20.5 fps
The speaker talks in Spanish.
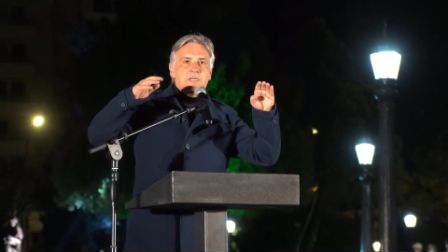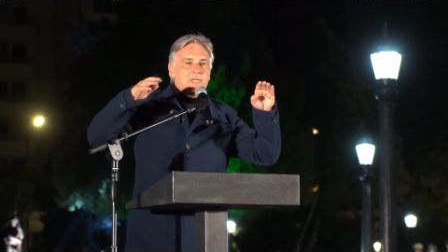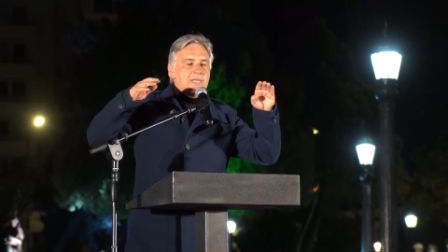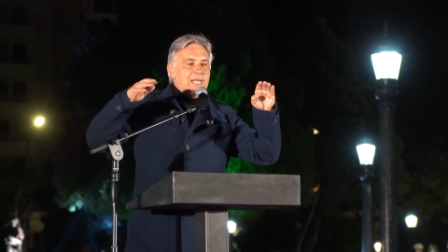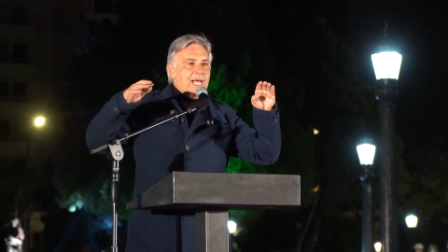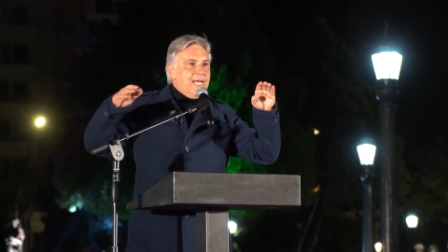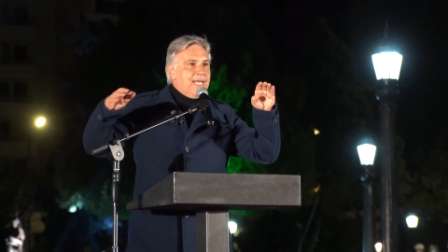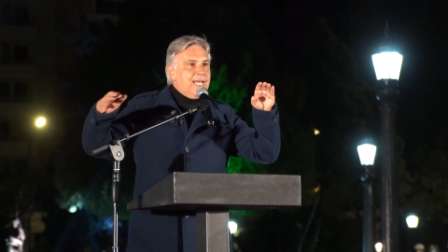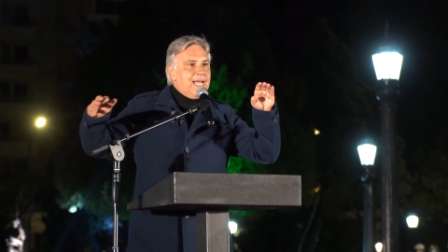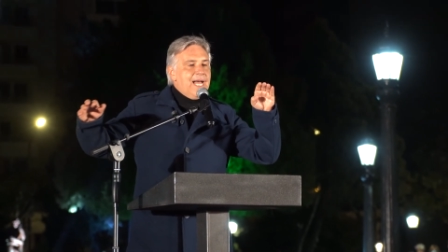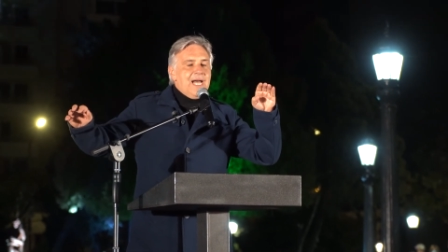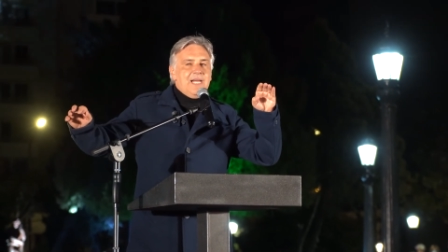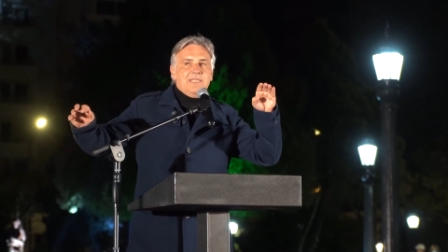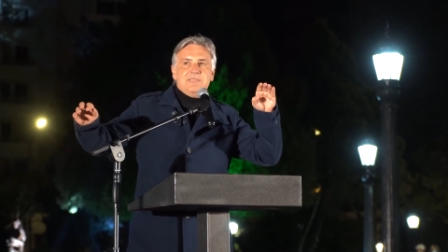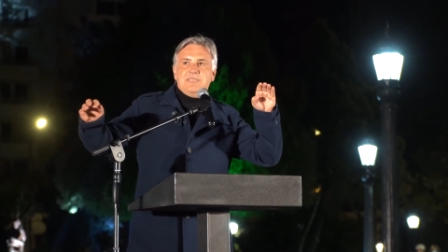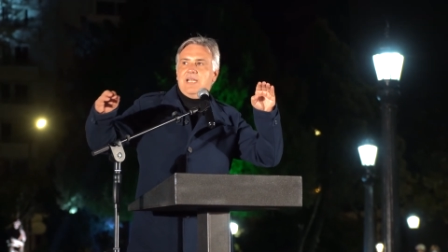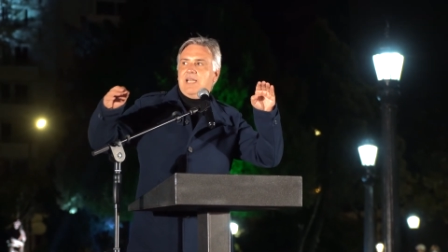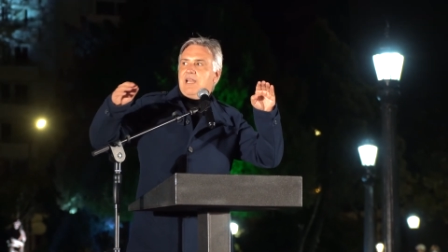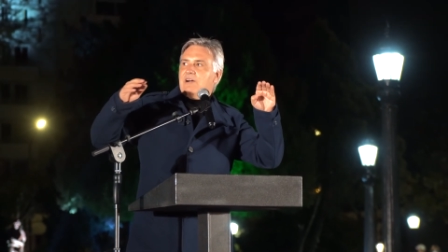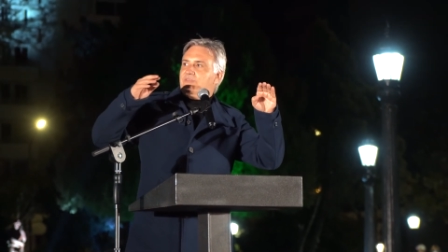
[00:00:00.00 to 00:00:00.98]
las
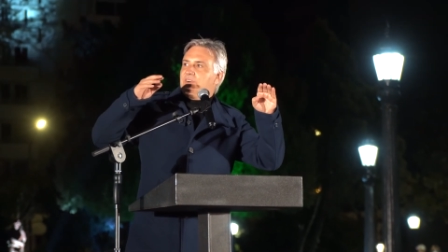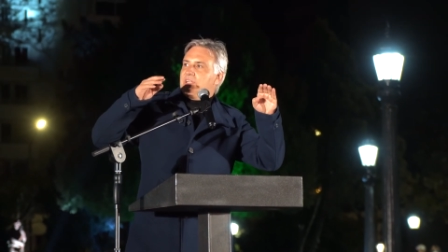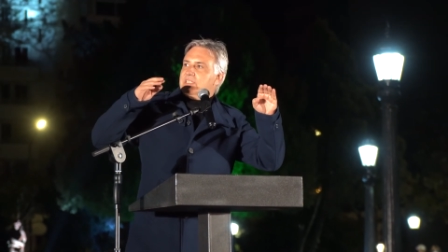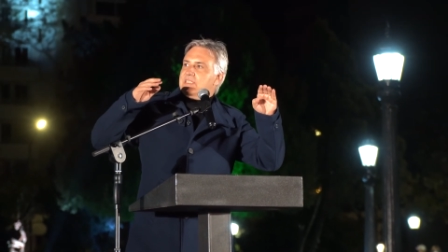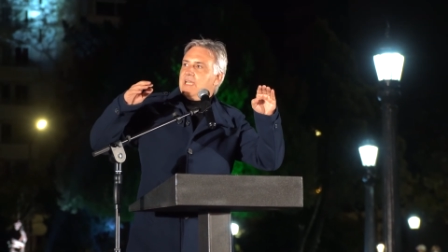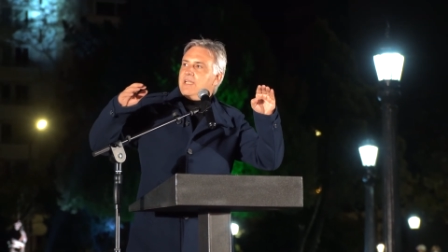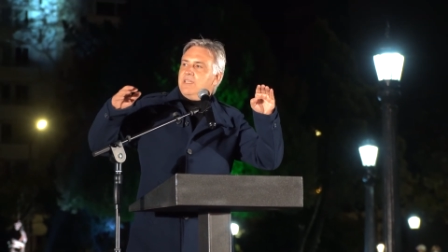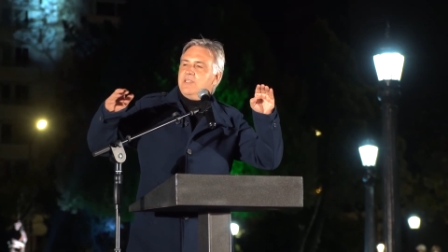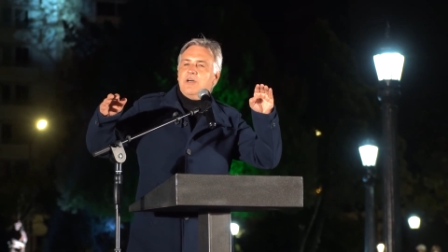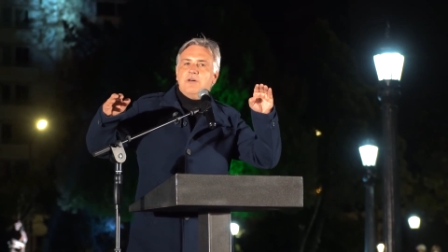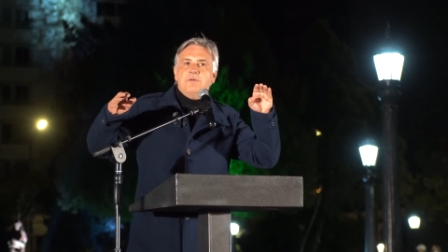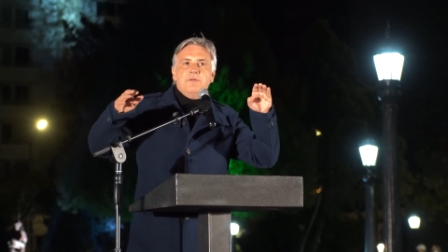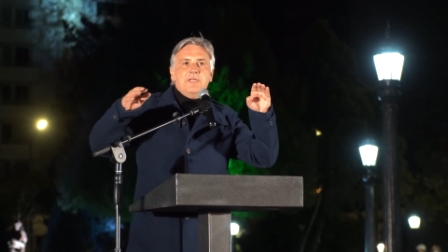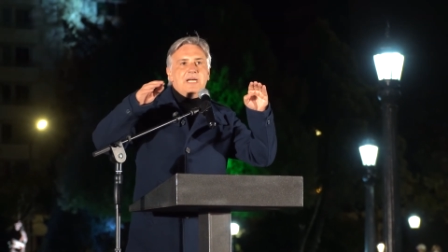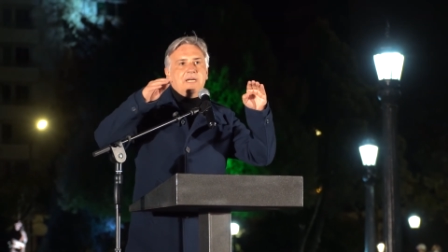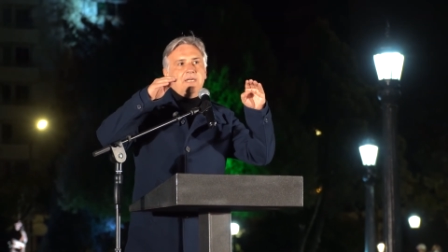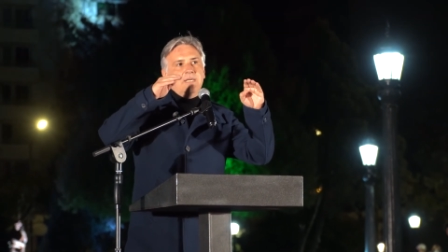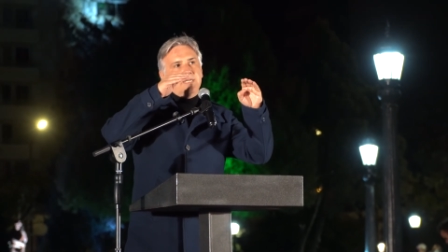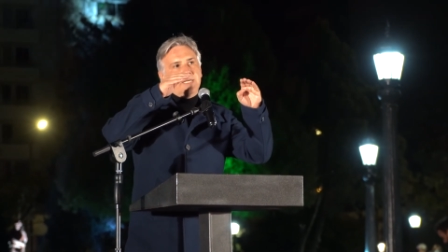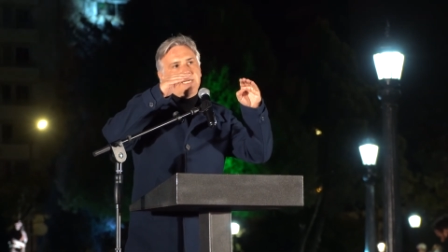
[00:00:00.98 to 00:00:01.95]
calles, la falta de
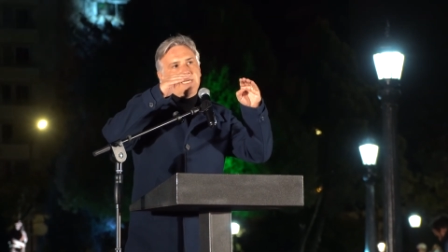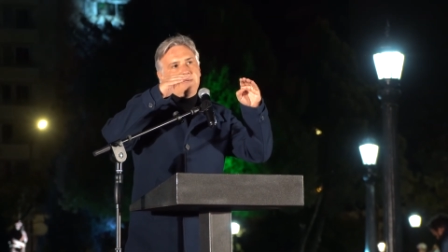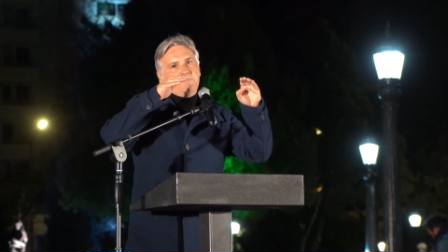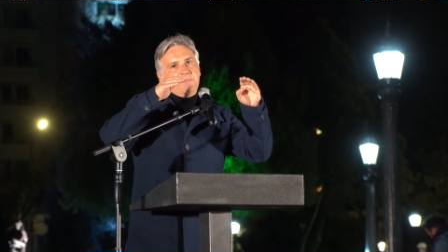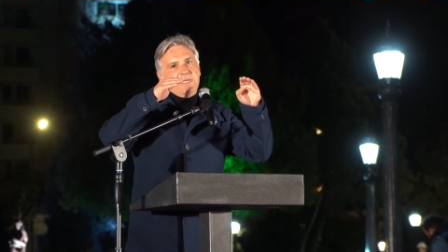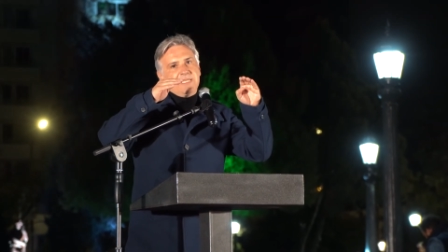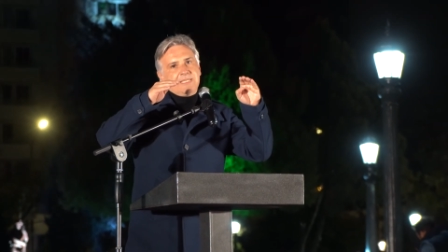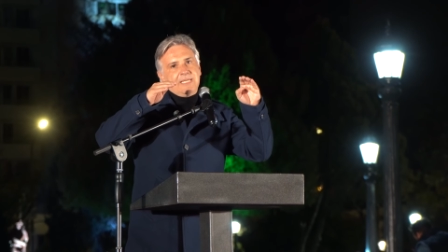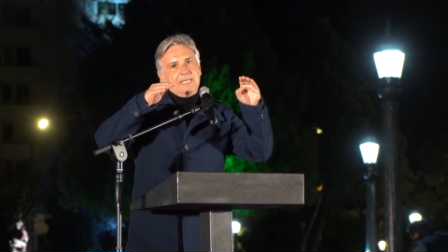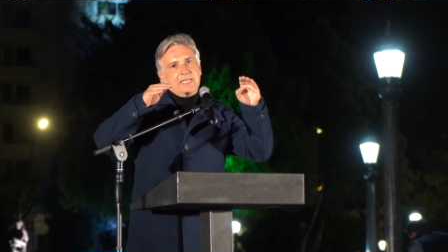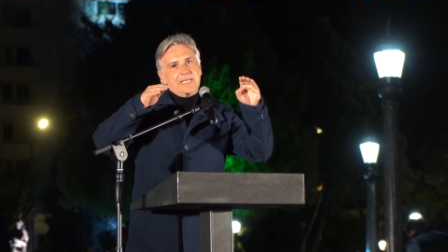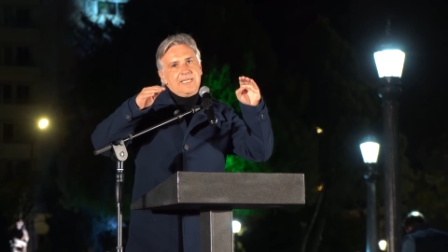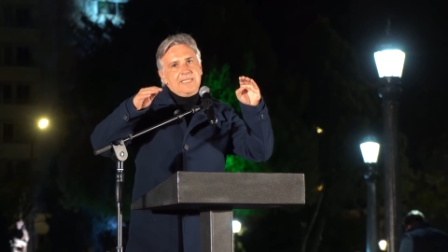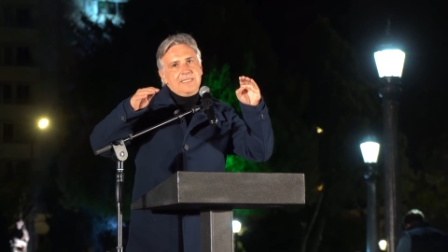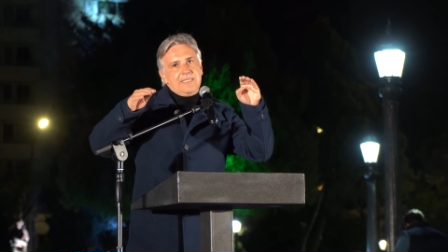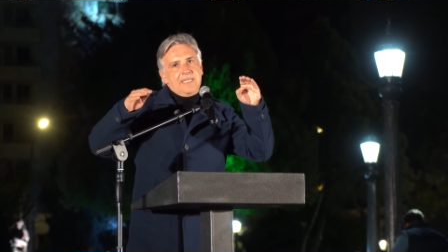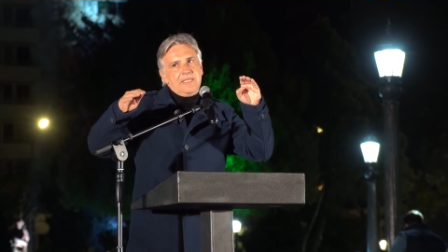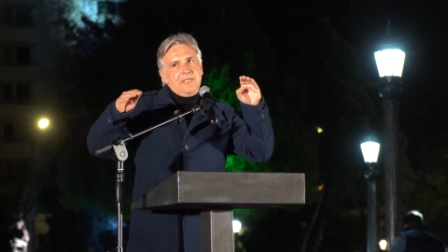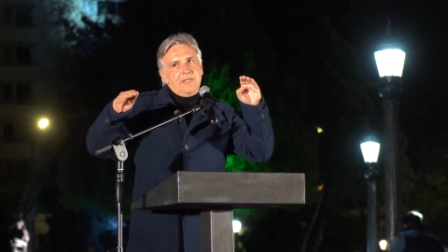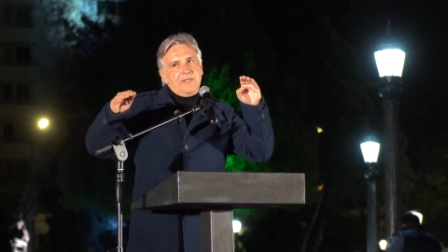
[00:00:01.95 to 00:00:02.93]
obra, empiezan a
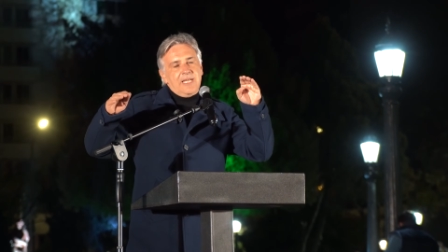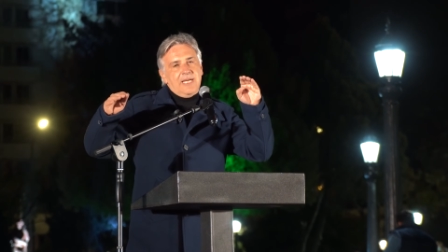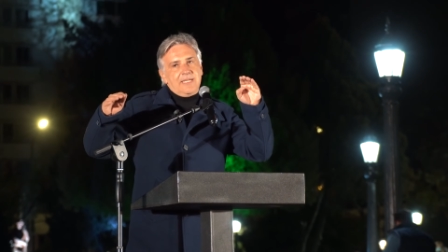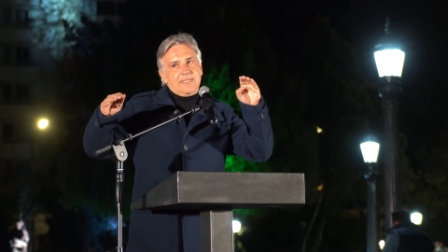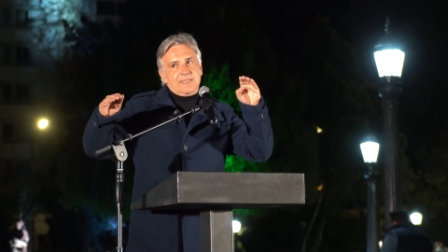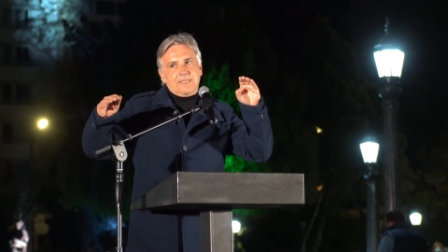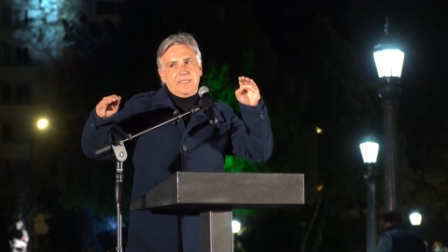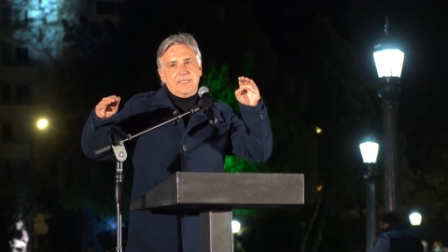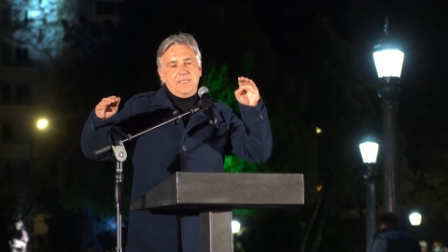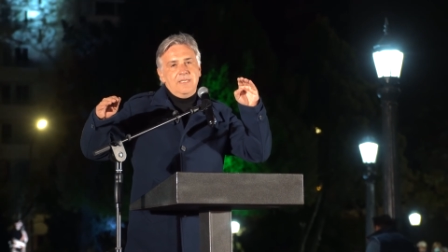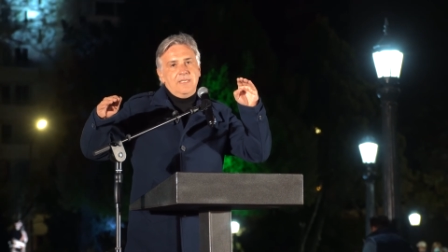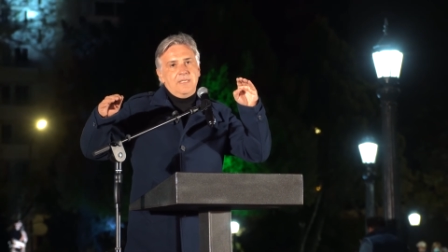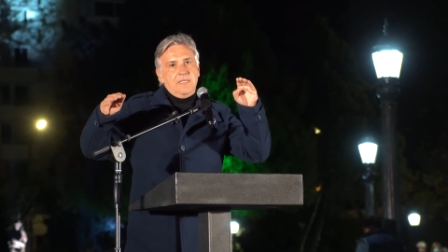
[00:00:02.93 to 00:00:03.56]
deteriorarse.